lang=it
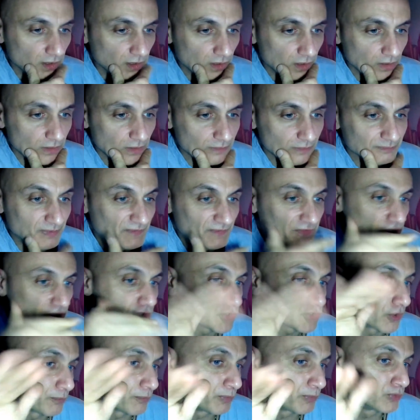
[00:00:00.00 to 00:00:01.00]
Preferisco
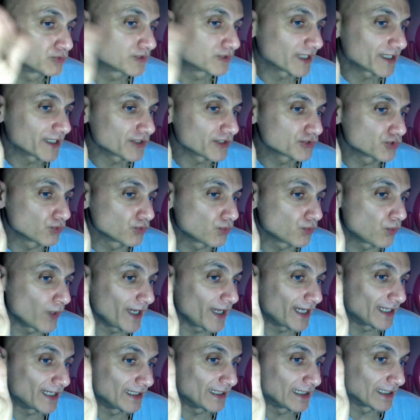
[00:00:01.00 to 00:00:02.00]
puntare su
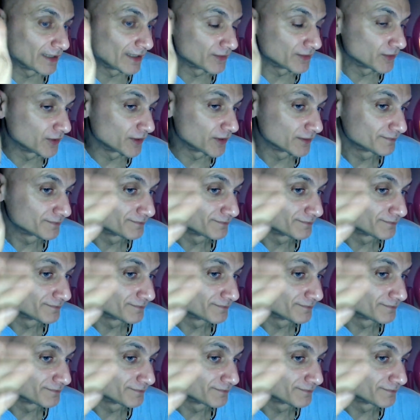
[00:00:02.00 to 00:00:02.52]
quella, no?